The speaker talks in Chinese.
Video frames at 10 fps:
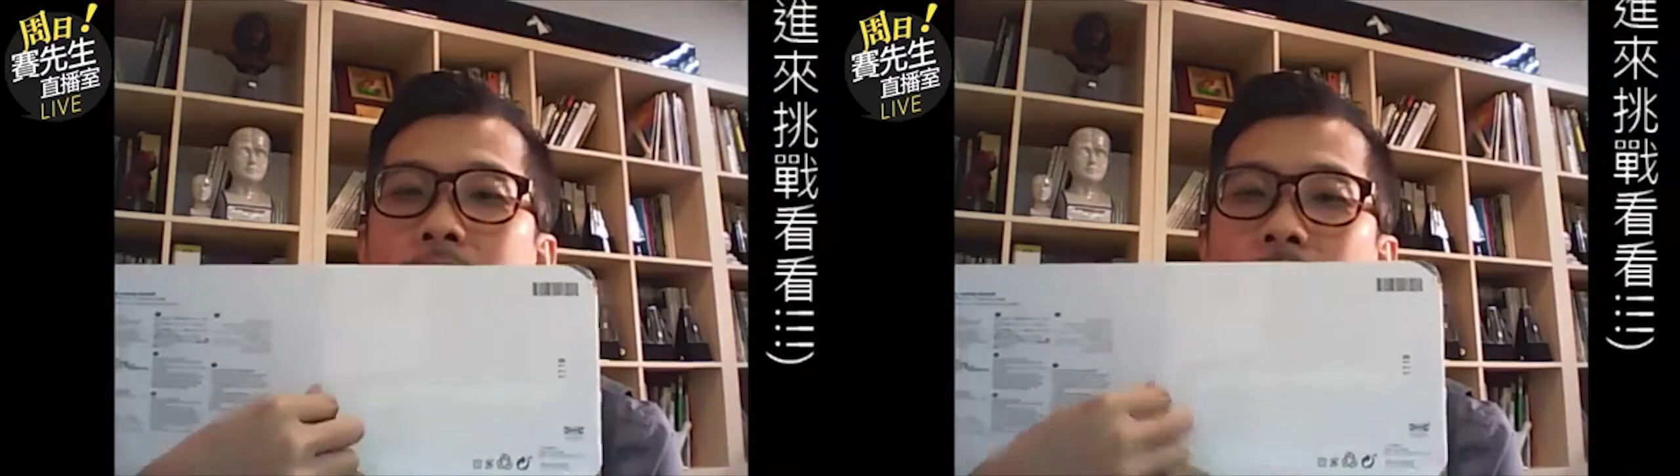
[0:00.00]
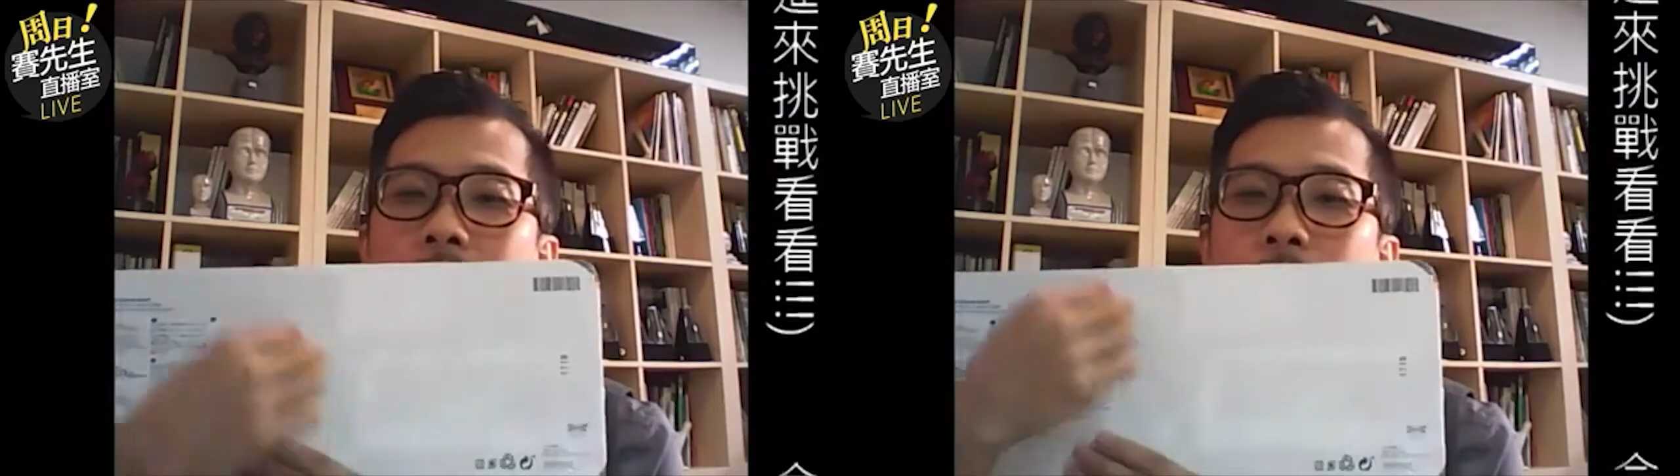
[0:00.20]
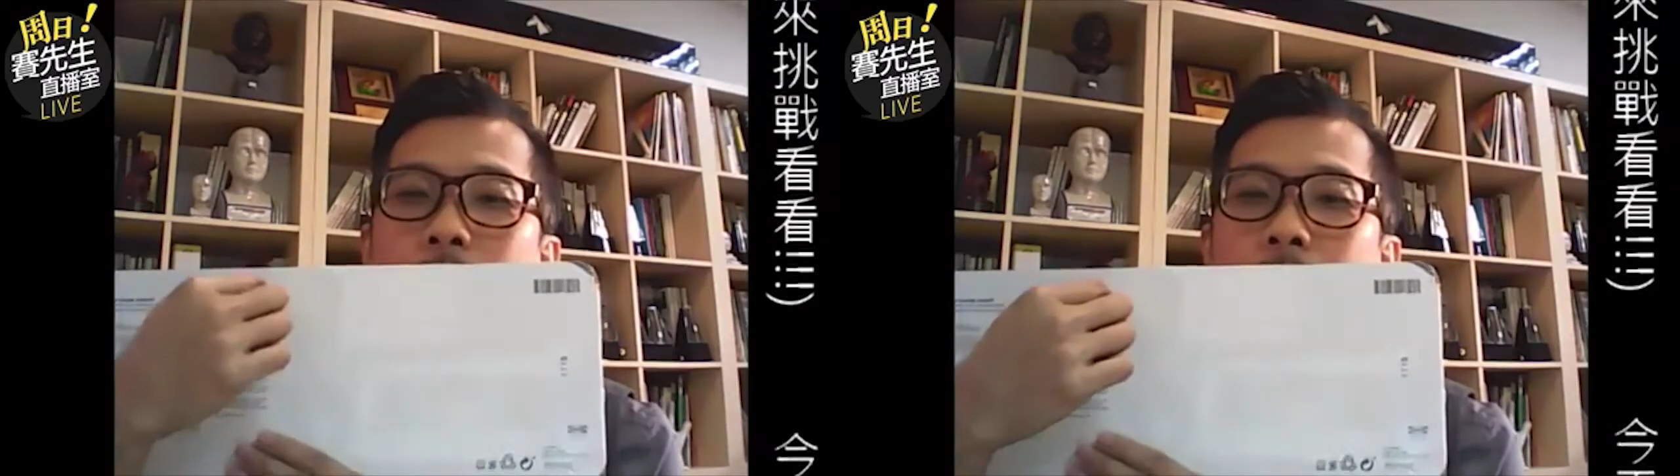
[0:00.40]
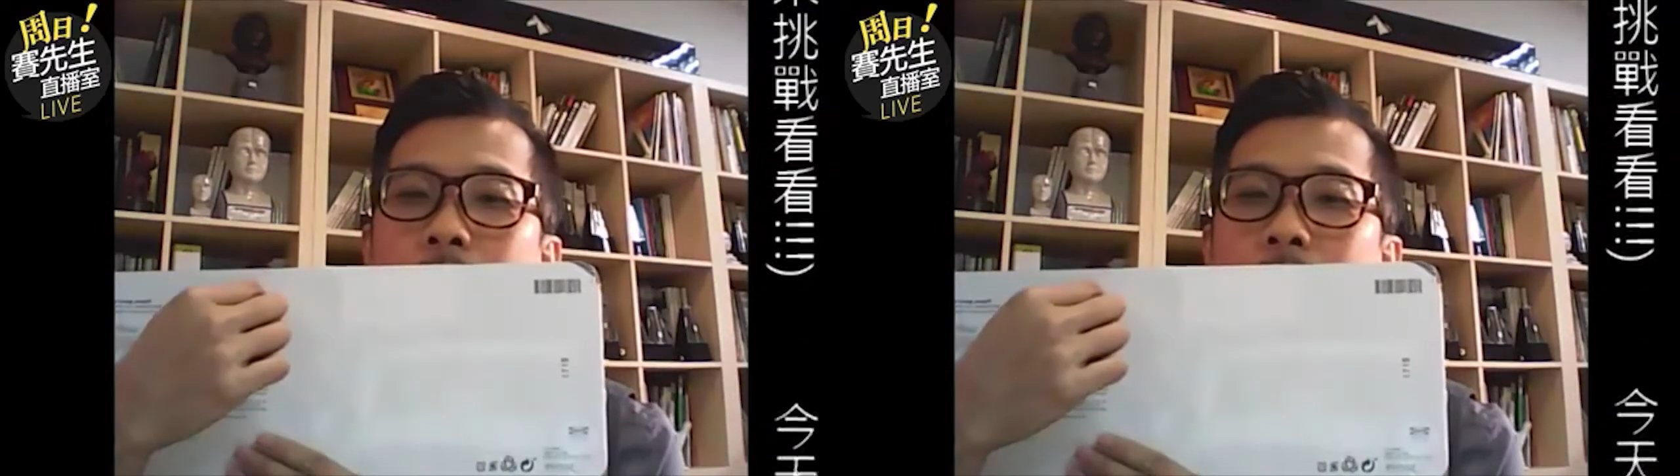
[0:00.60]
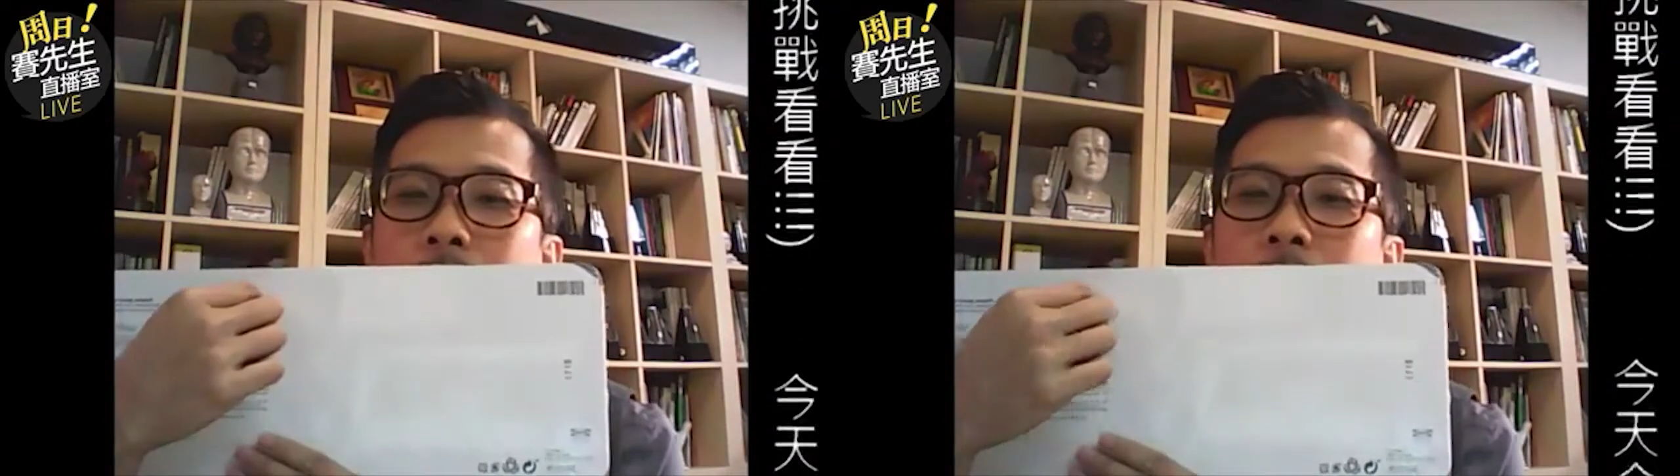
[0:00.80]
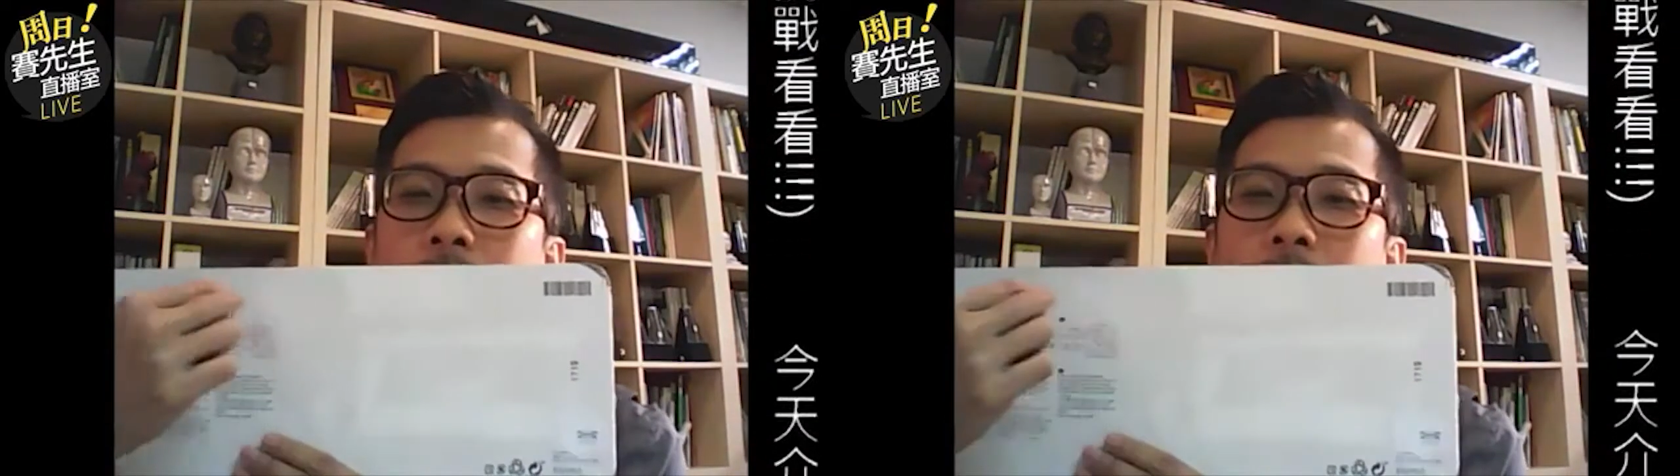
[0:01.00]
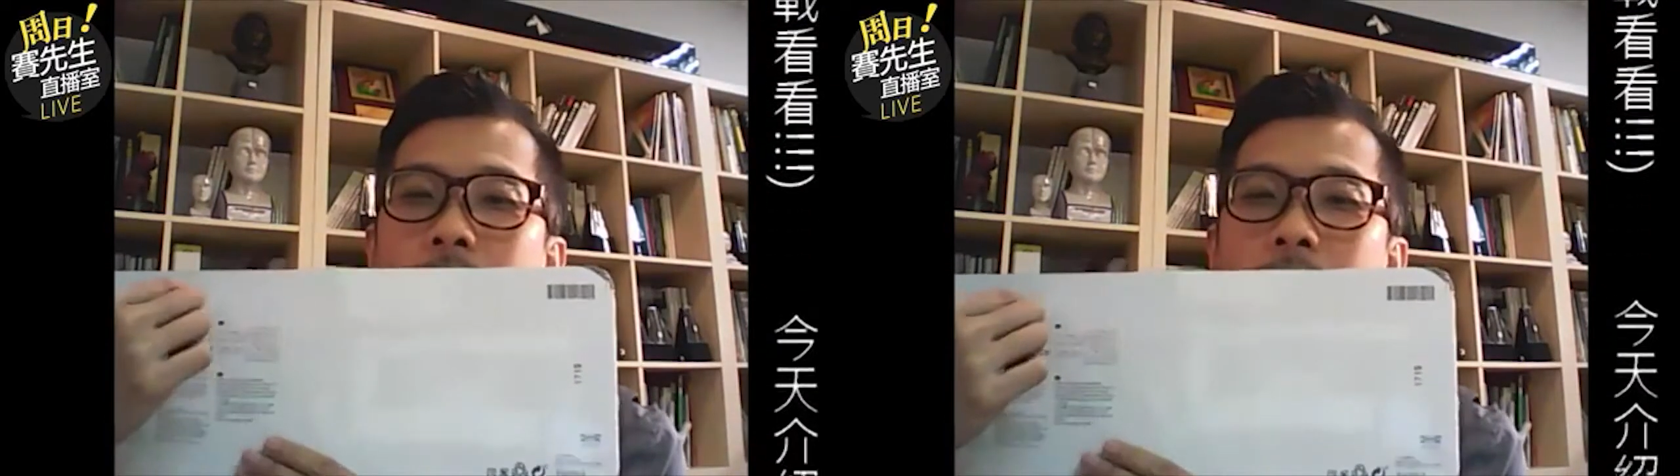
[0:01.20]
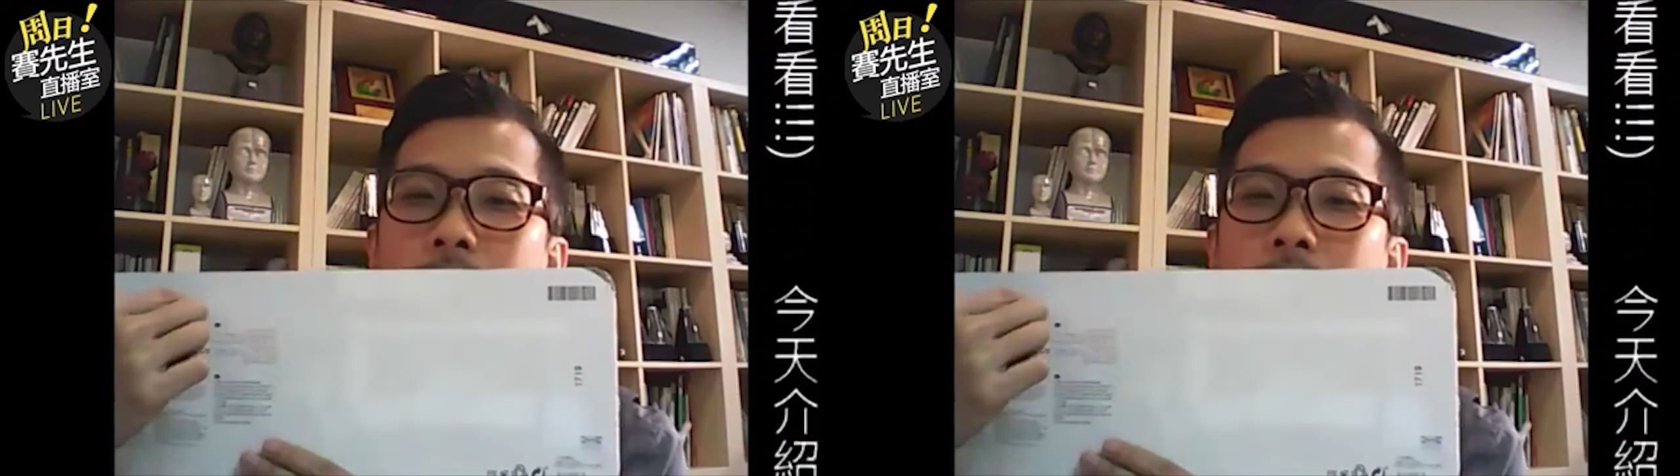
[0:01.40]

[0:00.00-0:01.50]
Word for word: 切一刀就会再是一个梯形，